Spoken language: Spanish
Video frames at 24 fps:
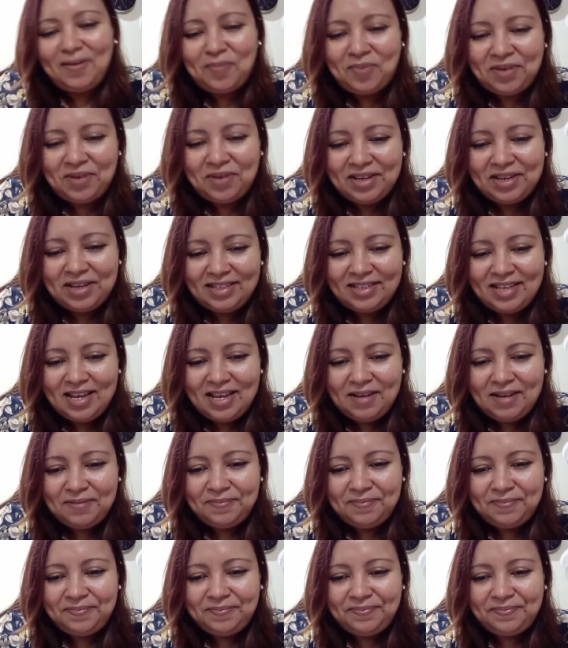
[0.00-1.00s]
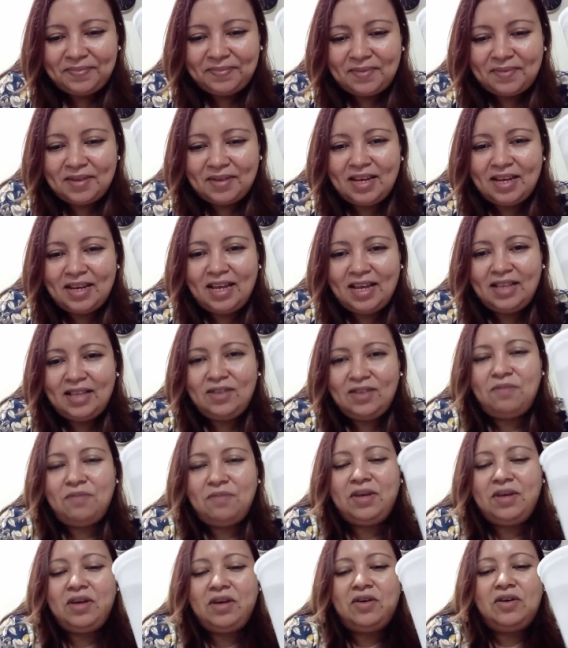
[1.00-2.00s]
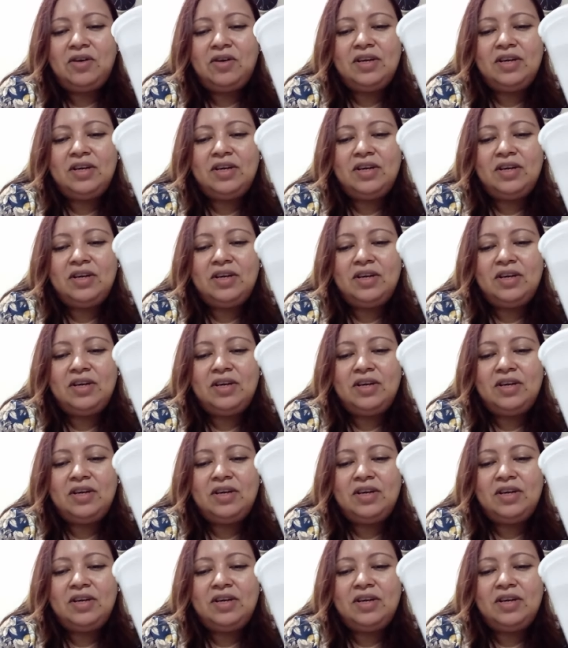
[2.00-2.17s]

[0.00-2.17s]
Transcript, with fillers: pues sí. Domingo,